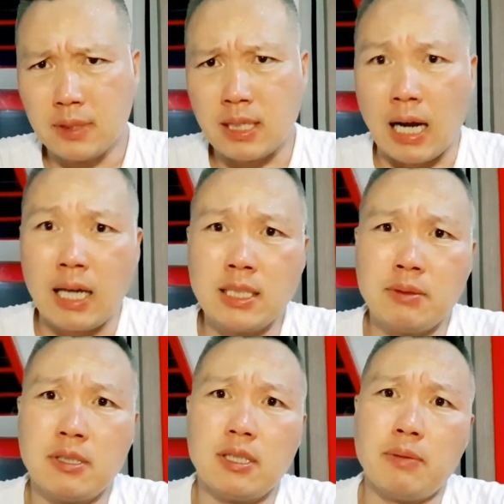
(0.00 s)

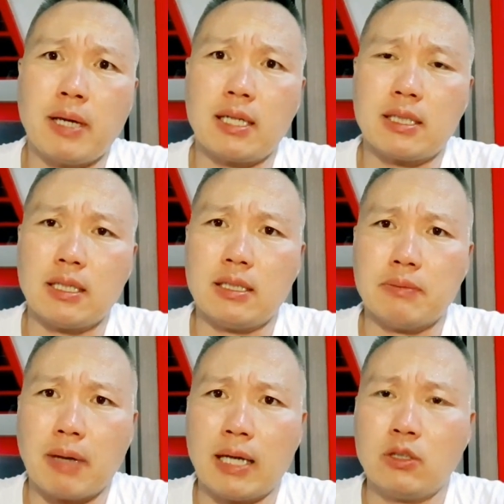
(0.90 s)
강아지를 입양할 때는
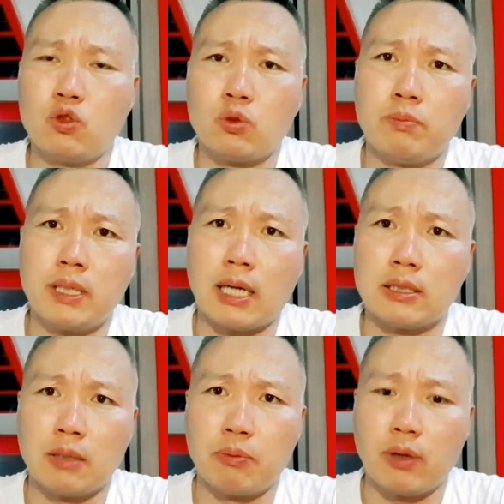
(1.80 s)
많은 준비
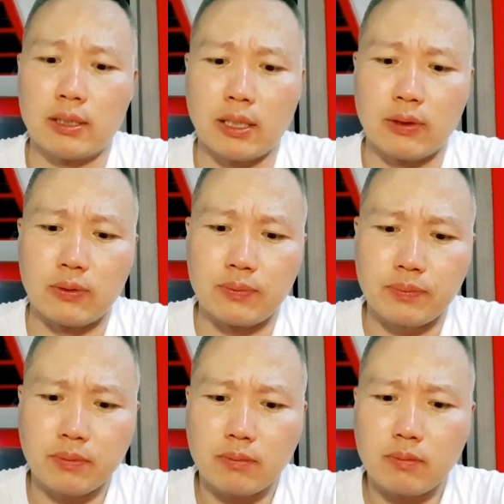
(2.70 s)
과정이 필요하잖아요.
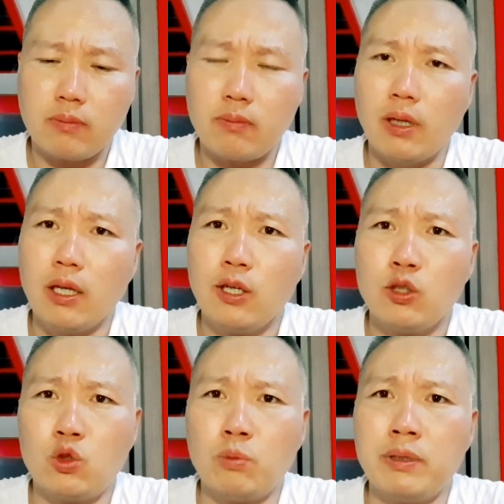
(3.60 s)

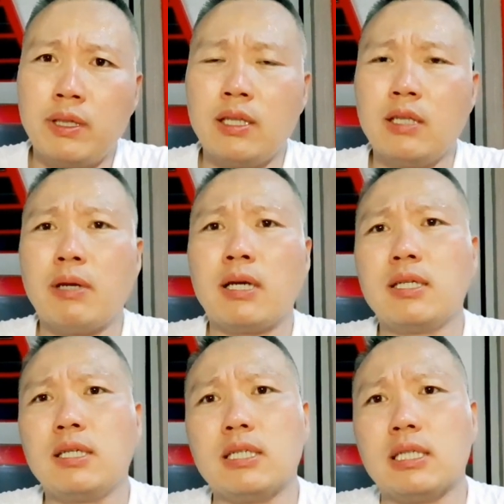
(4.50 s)
준비된
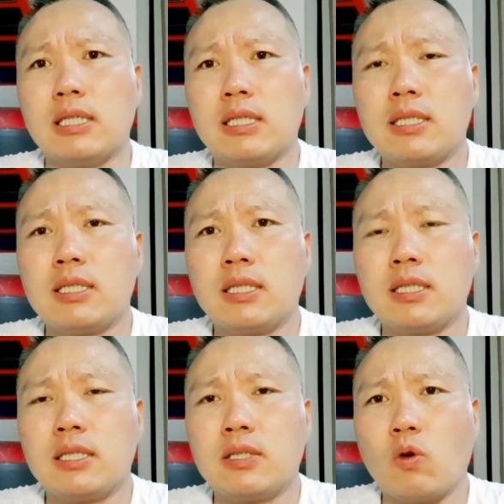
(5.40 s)
입양이
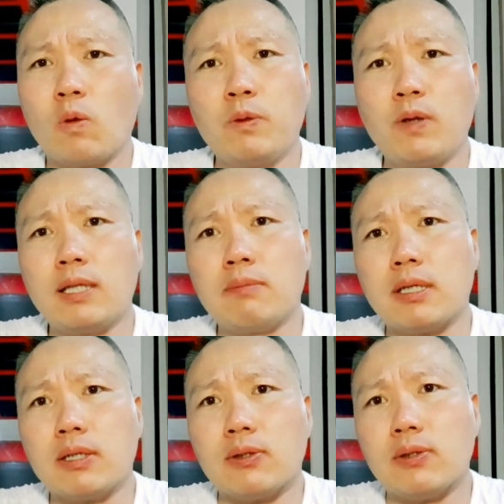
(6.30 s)
꼭 필요하단
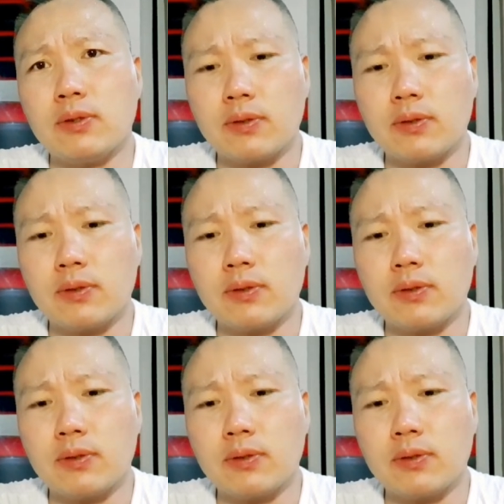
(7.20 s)
말이에요.